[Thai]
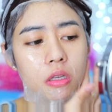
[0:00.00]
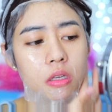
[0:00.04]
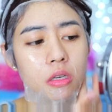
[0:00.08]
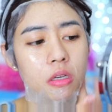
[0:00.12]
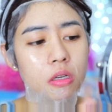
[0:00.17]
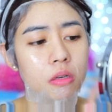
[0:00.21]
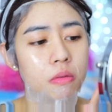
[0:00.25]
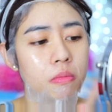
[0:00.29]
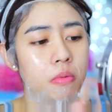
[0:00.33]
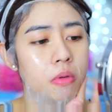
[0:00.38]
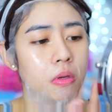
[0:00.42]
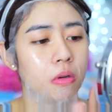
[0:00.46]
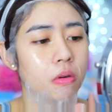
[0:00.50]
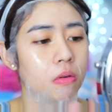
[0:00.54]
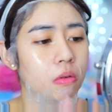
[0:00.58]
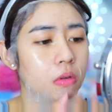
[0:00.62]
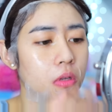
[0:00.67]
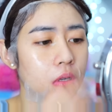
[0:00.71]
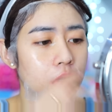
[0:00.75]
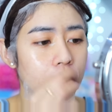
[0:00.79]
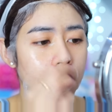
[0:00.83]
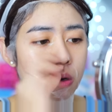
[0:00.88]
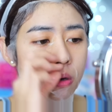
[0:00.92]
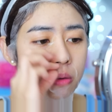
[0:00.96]
ยืดผิว
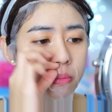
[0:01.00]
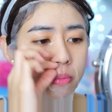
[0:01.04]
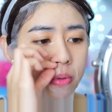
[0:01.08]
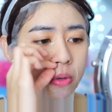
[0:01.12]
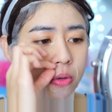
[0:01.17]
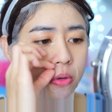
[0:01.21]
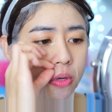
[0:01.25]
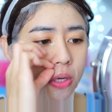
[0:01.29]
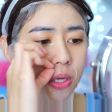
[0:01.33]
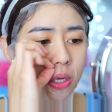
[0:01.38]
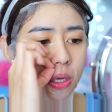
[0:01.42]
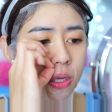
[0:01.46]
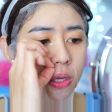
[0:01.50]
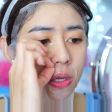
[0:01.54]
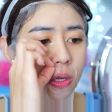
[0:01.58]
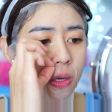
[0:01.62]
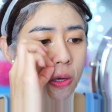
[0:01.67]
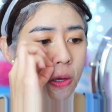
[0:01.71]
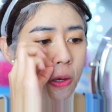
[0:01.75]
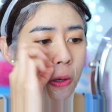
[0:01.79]
ยืดเกาะผิวได้ดี